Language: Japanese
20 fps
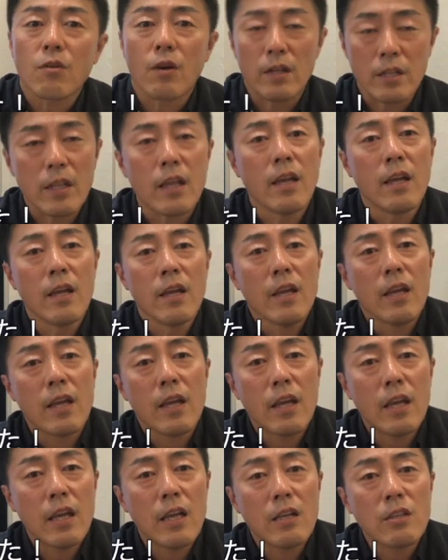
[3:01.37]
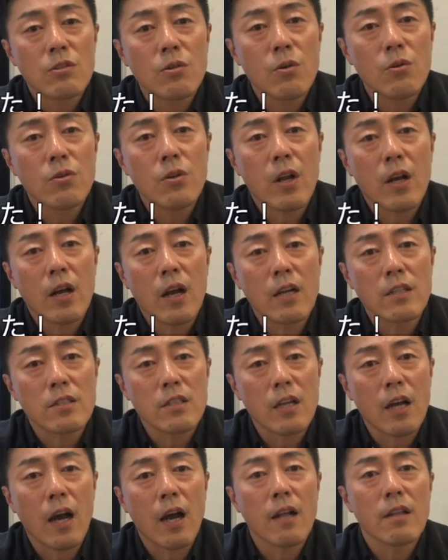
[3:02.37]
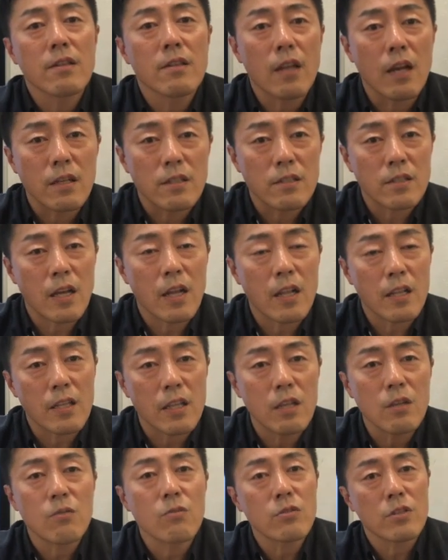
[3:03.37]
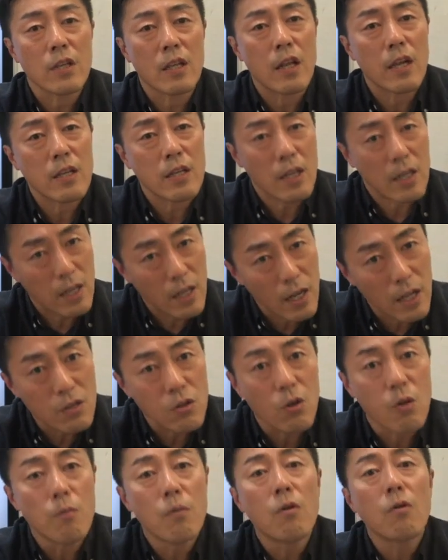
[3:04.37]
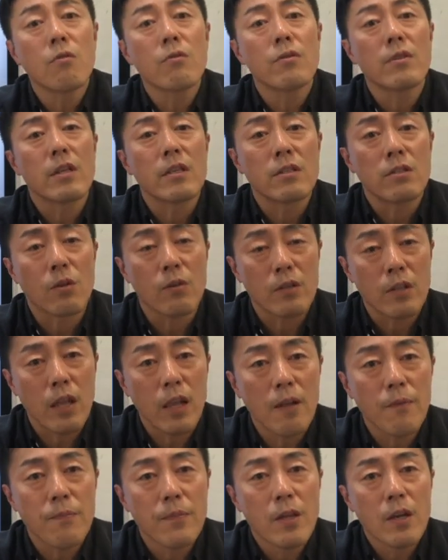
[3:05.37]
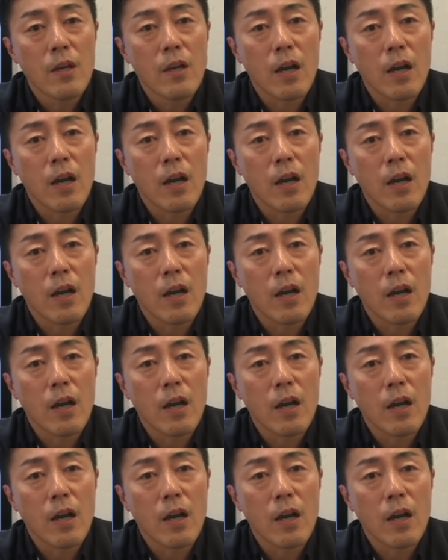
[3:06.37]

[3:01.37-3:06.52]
かね、えー、そういうような感じで判断されていくんじゃないかなと思うんですよね。